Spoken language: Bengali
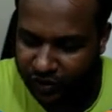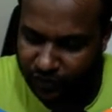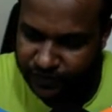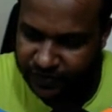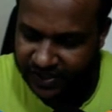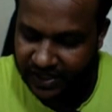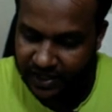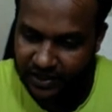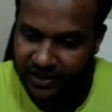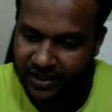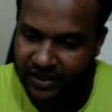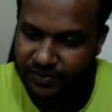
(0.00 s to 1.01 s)
একটা অবজেক্ট
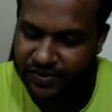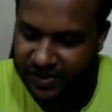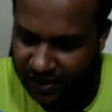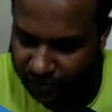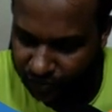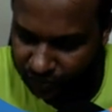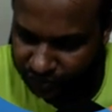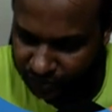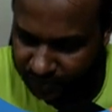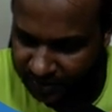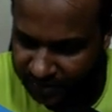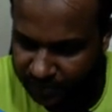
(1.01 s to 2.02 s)
কালারকে আমি সিলেক্ট করতে
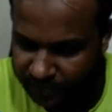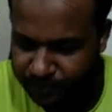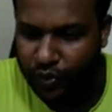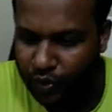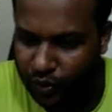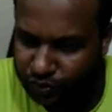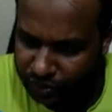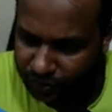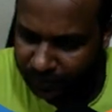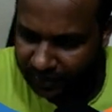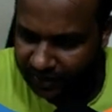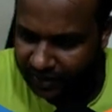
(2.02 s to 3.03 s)
পারি
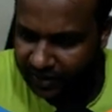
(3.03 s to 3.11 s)
অথবা